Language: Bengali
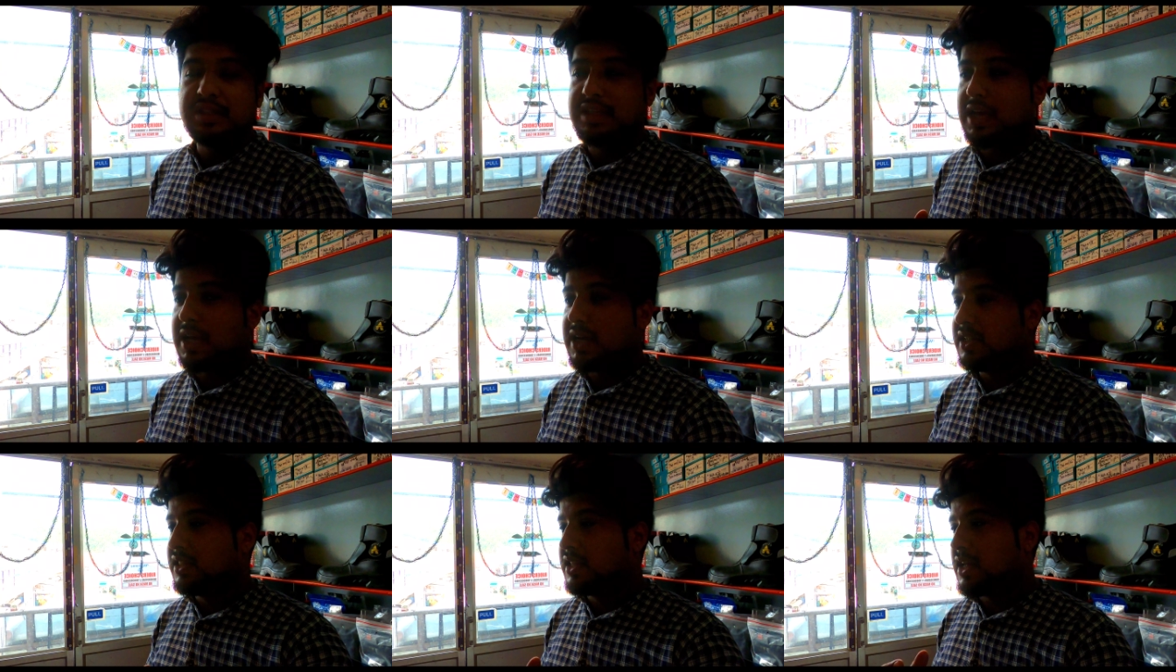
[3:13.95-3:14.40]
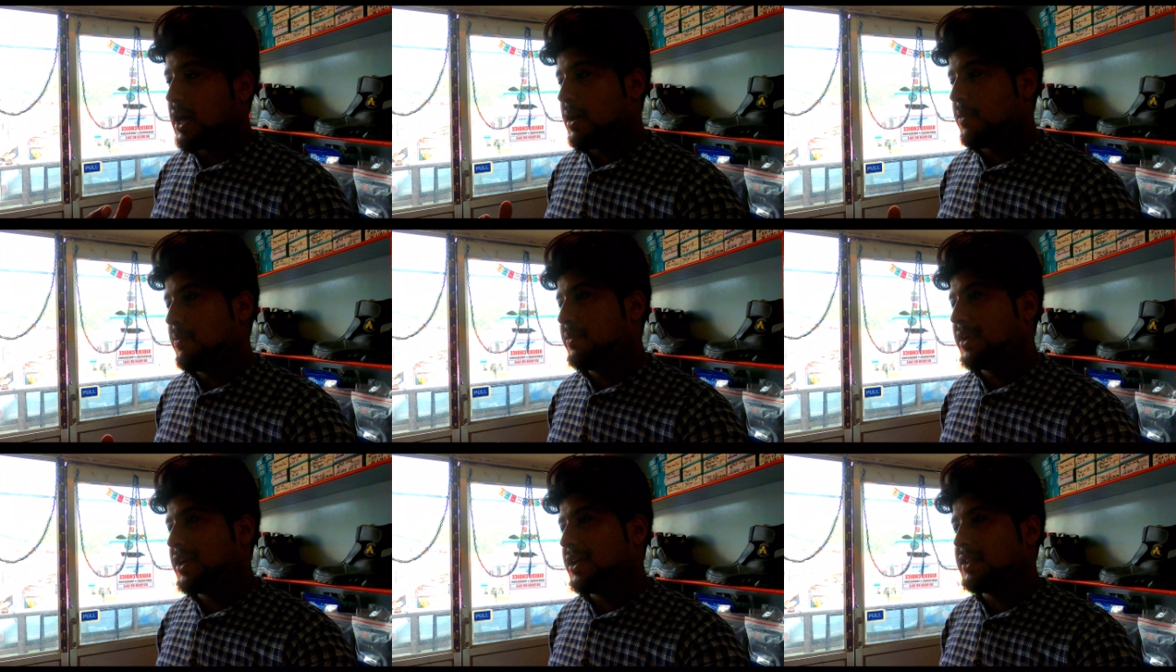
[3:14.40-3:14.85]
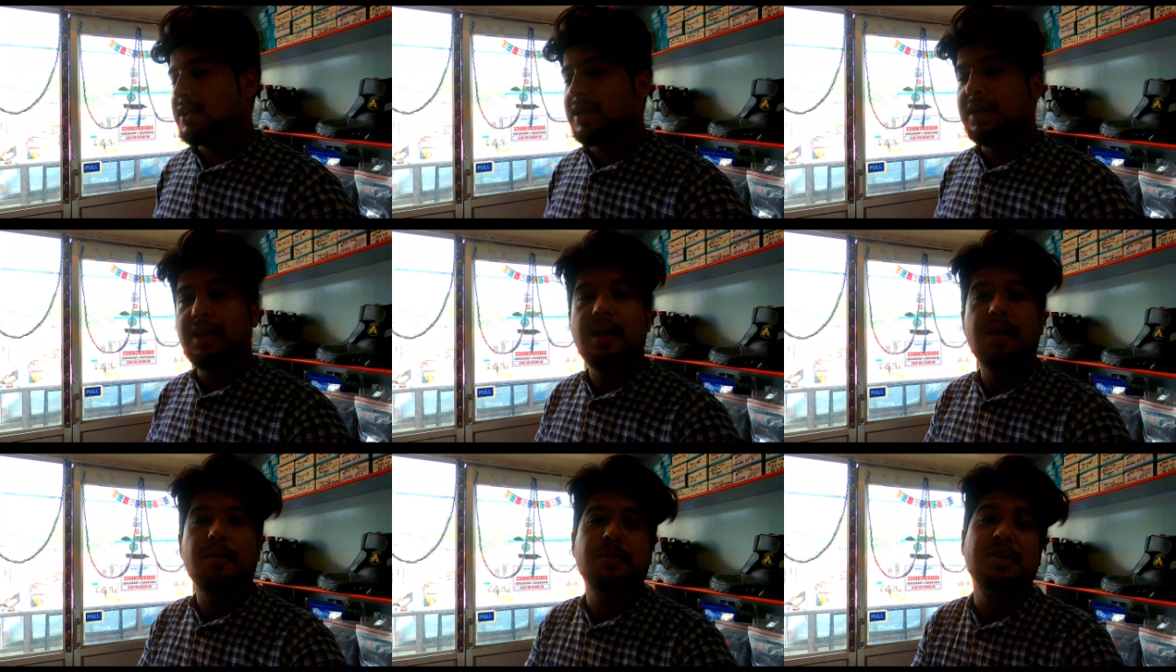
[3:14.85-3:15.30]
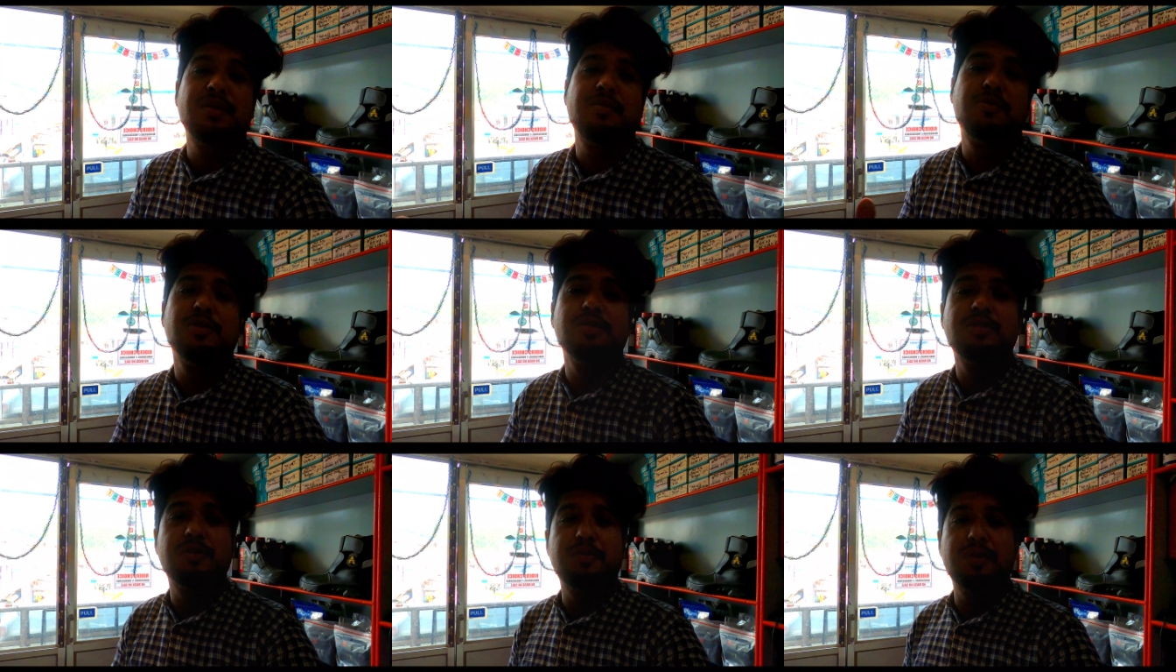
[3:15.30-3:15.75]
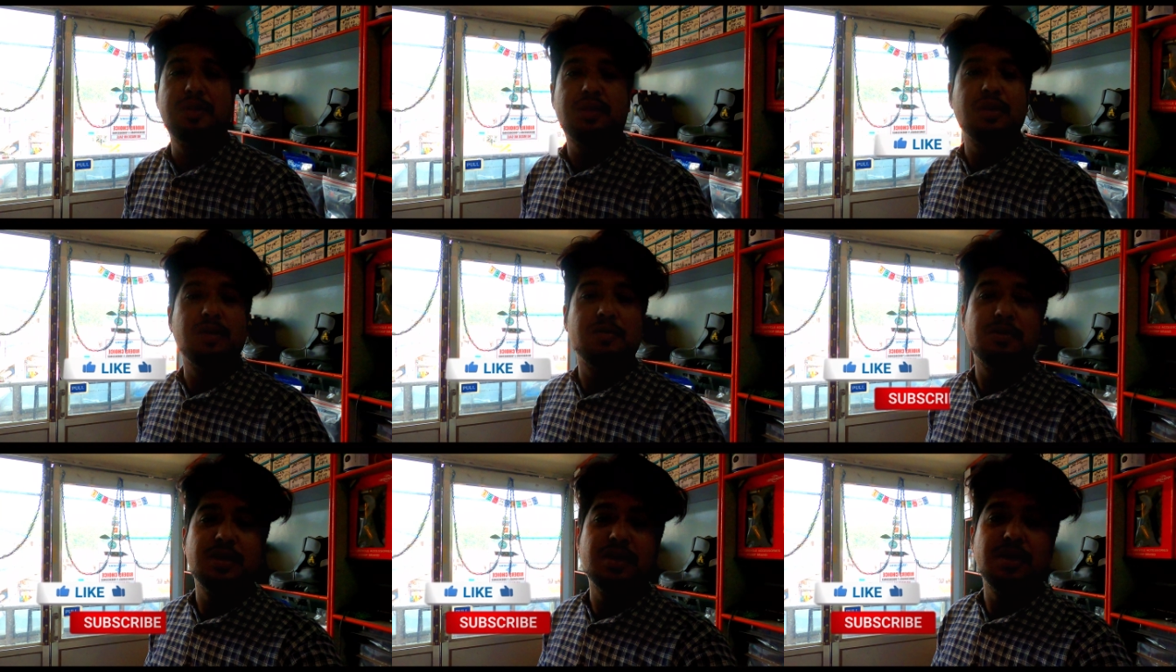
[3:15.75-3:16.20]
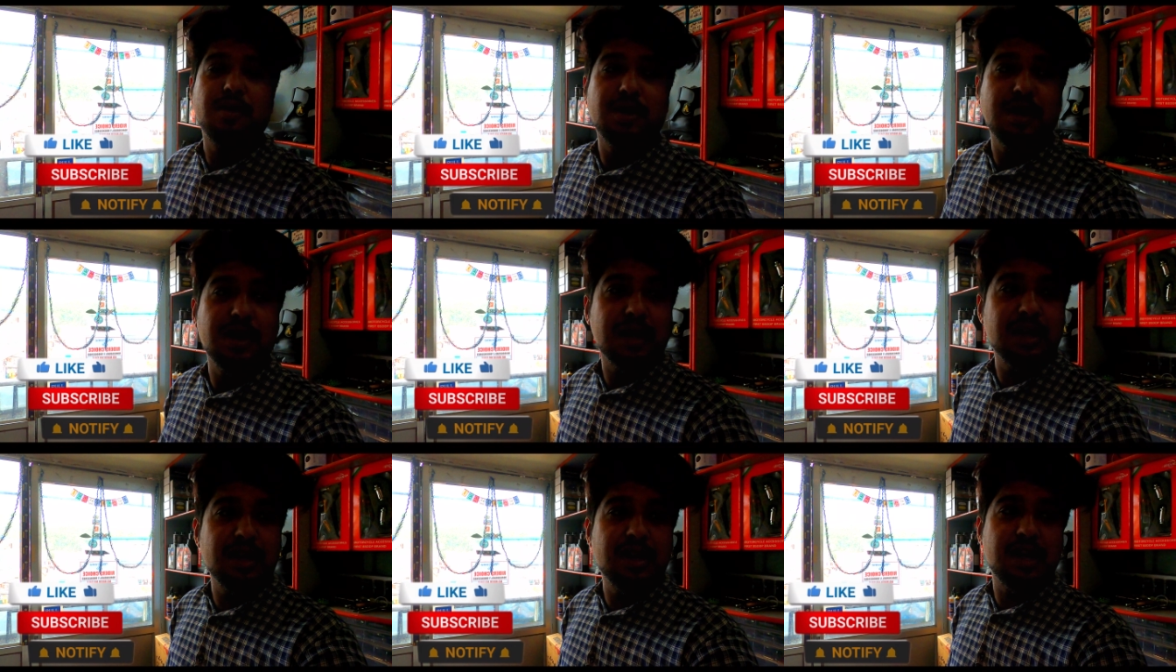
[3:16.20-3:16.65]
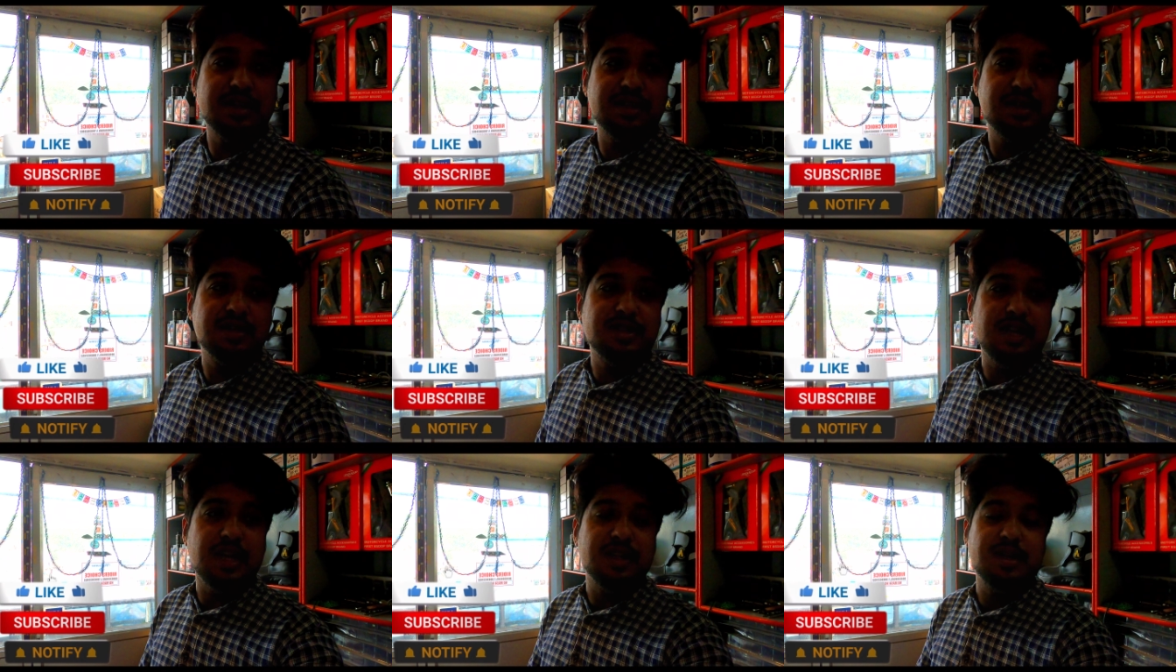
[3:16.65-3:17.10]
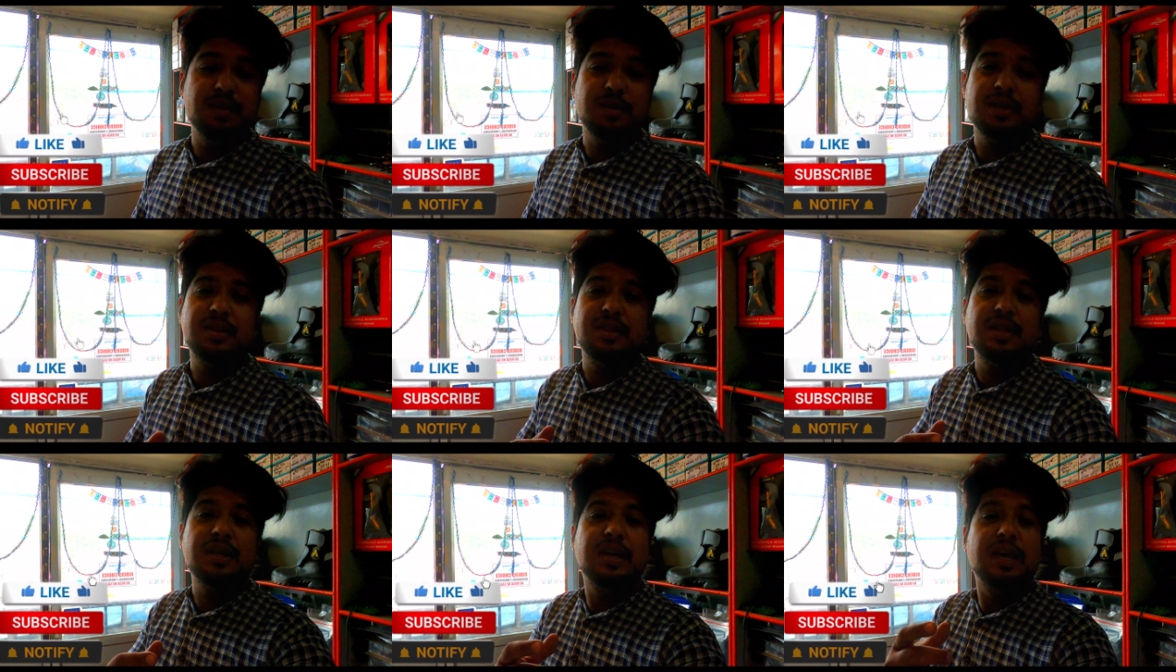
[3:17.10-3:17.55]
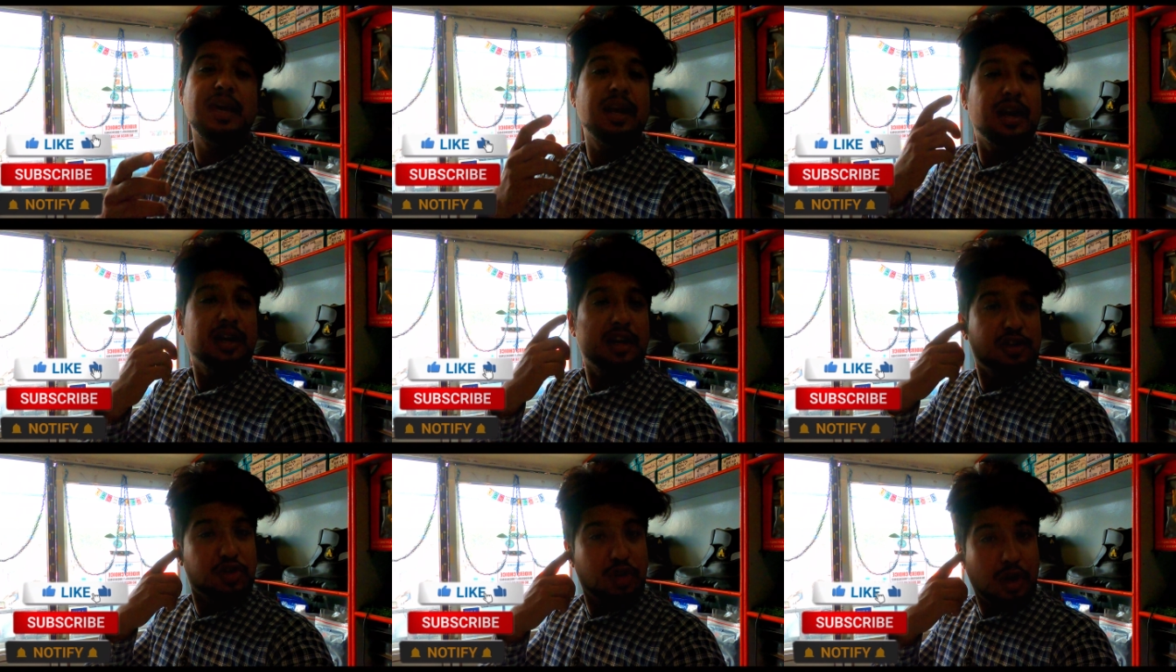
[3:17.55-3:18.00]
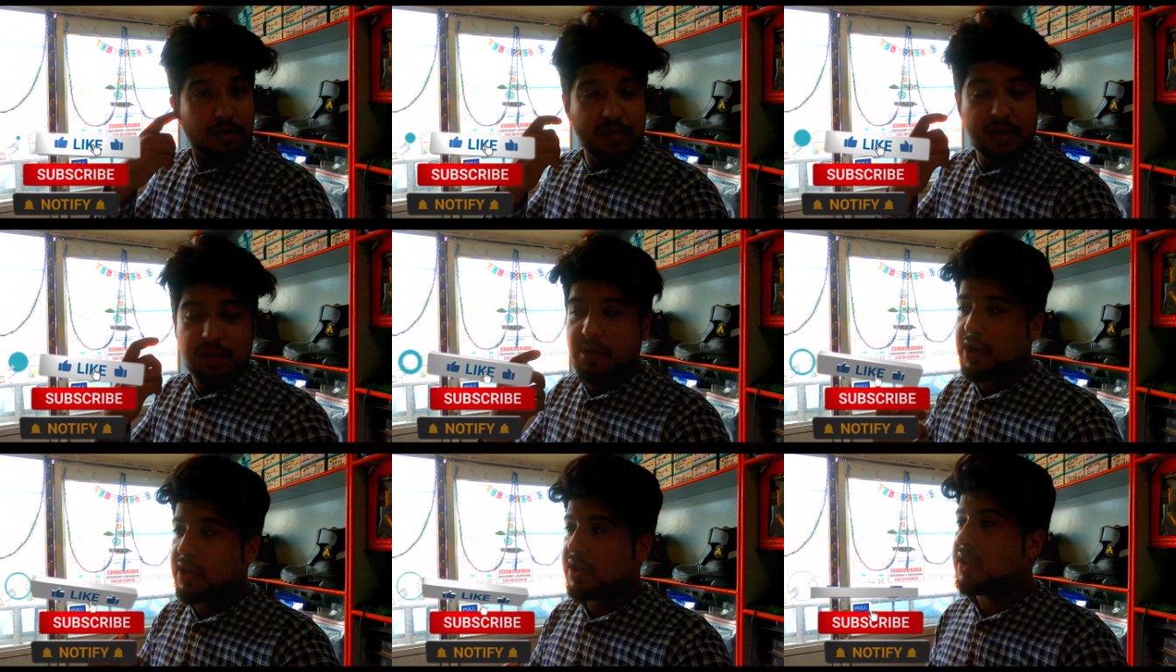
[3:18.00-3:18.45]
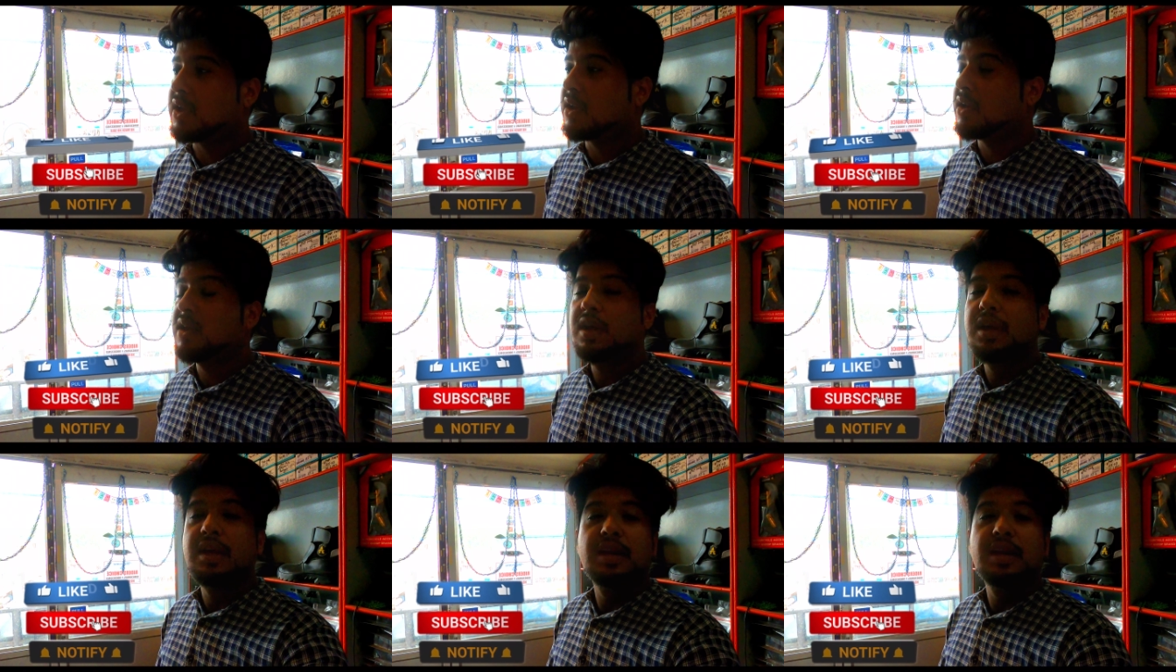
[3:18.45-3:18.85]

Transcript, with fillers: সেই দামটাতে আমাদের মধ্যবিত্তের মধ্যে অনেকেই আছে যাদের ক্ষেত্রে কেনাটা সম্ভব হয় না